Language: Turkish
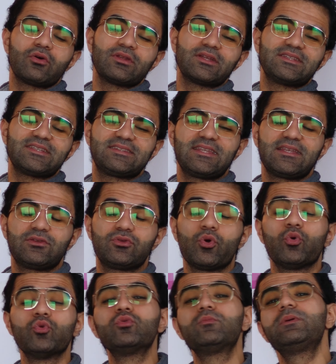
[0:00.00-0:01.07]
ona dikte
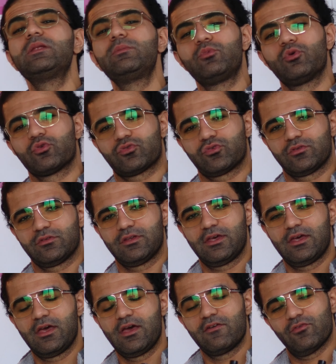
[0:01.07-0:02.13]
ediyor onu bilmiyorsun.
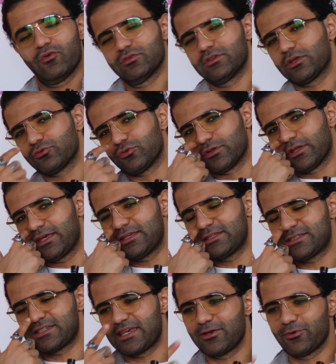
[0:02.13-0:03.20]
Ve ondan dolayı
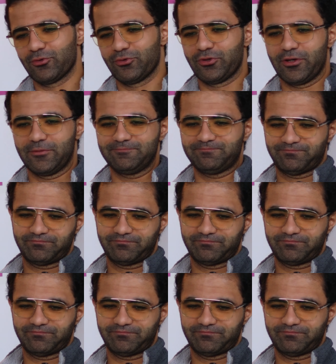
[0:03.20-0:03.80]
şey oluyor.